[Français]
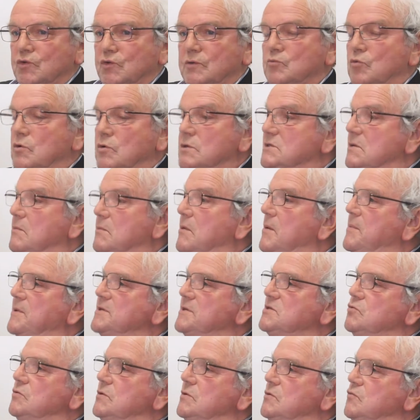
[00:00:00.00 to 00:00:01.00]
Moi, ça m'a
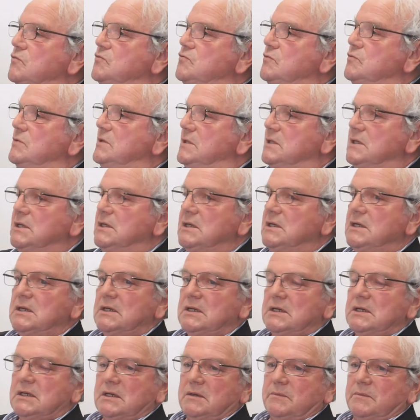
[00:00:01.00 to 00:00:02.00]
passionné tout de suite.
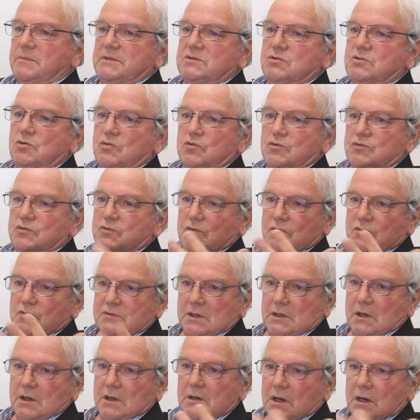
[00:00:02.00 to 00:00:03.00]
Parce que l'autre,
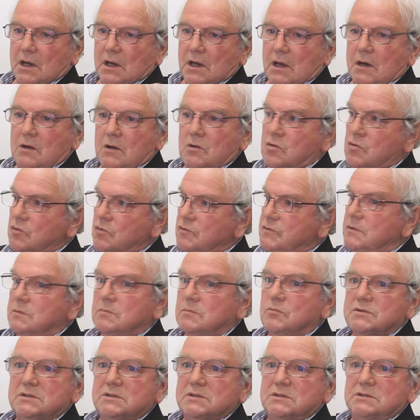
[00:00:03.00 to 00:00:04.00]
c'est la rencontre, et
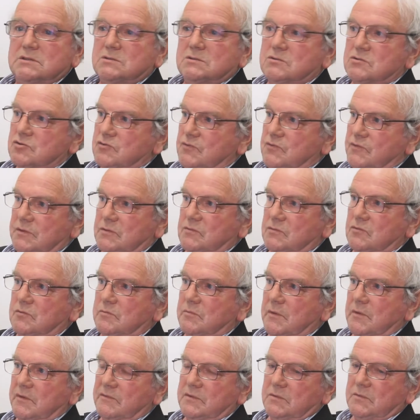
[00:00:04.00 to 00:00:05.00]
moi, c'est ce que je fais
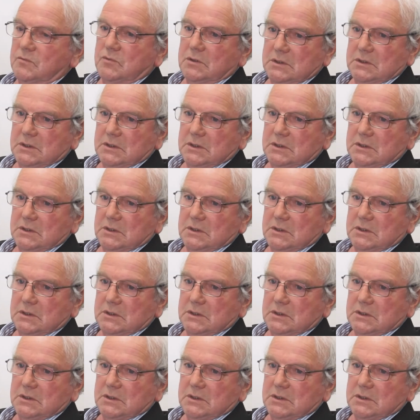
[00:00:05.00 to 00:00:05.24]
toute ma vie, moi,